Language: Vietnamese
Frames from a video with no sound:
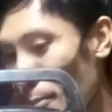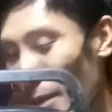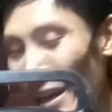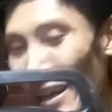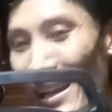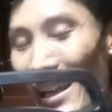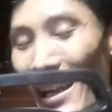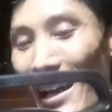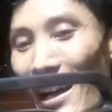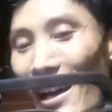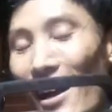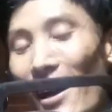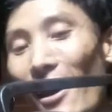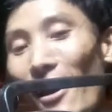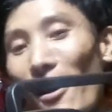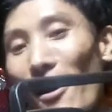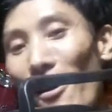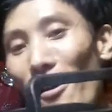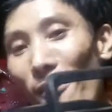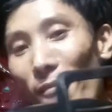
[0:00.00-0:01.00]
Máy
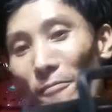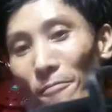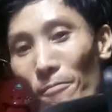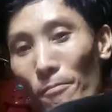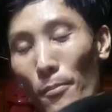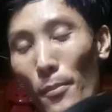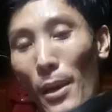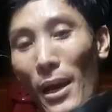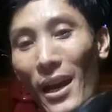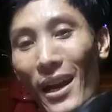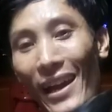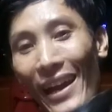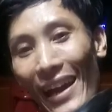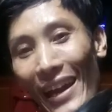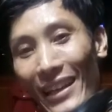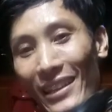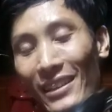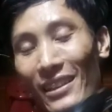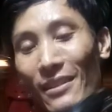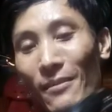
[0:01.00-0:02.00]
là
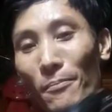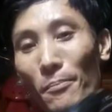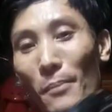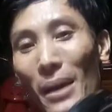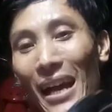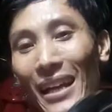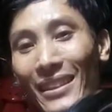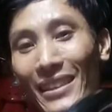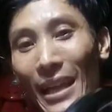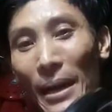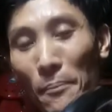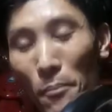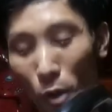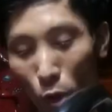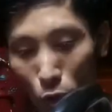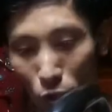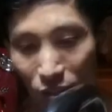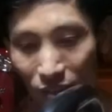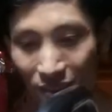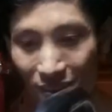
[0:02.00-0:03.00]

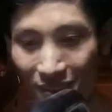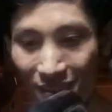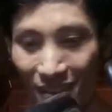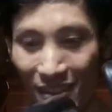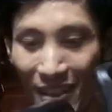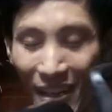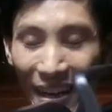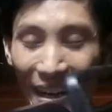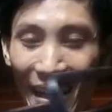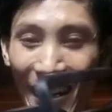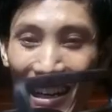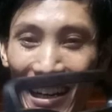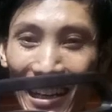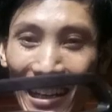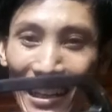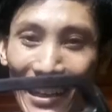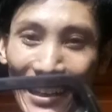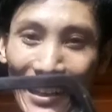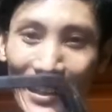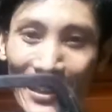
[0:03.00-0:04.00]
MS381
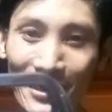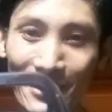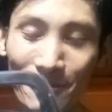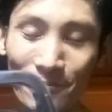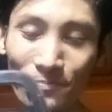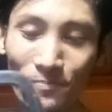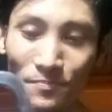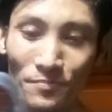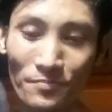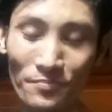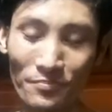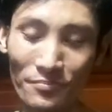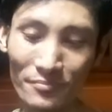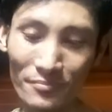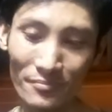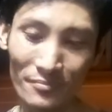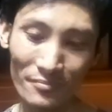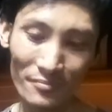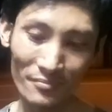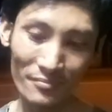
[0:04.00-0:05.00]
à,
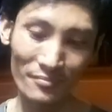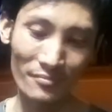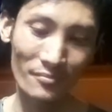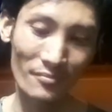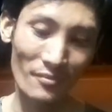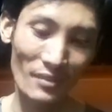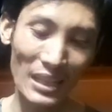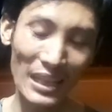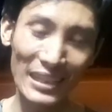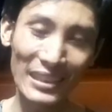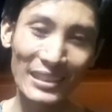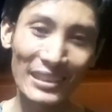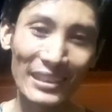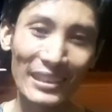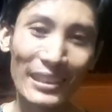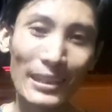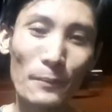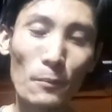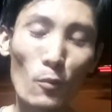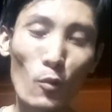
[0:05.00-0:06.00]
Đây
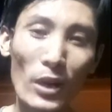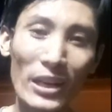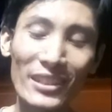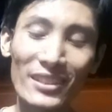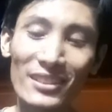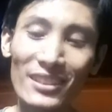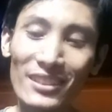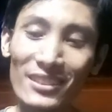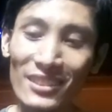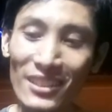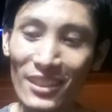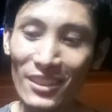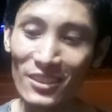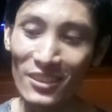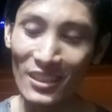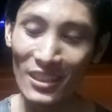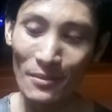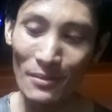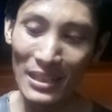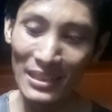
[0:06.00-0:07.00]
em quay sơ sơ
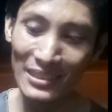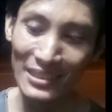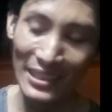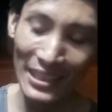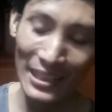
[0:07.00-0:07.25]
cho các bác